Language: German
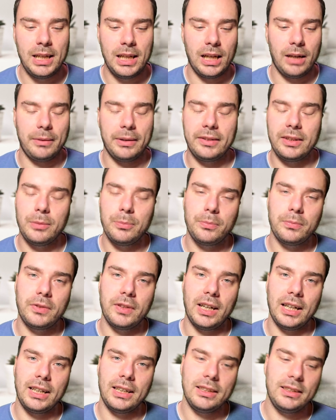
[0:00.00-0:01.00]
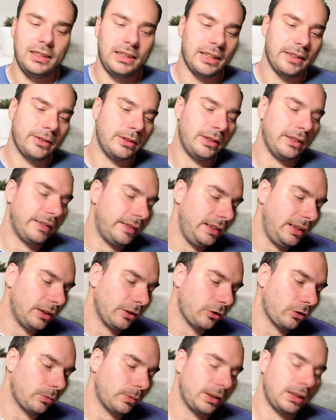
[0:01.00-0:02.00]
Aber es gibt Sachen, die hast du dir sicher
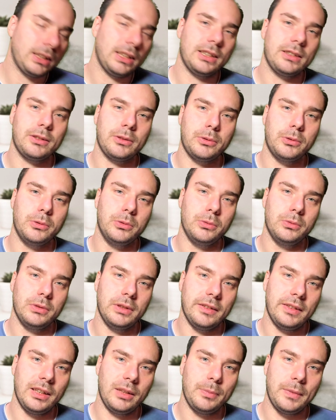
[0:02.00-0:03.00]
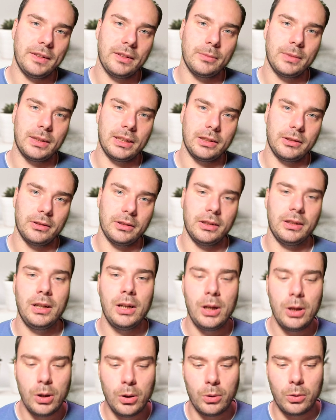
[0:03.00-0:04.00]
schon mal gedacht, oh, das hätte ich besser machen können.
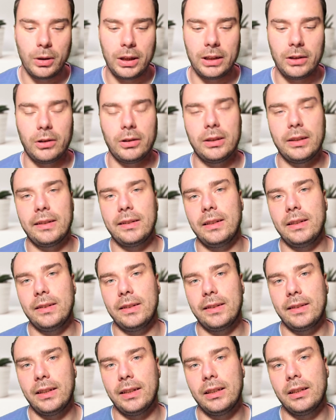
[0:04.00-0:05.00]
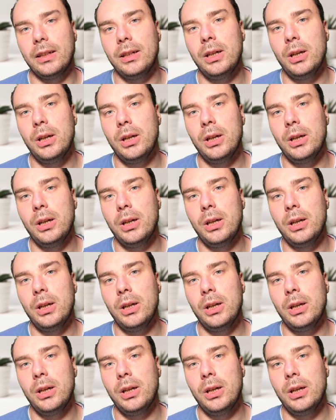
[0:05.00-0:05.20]
Und genau das setzt jetzt an.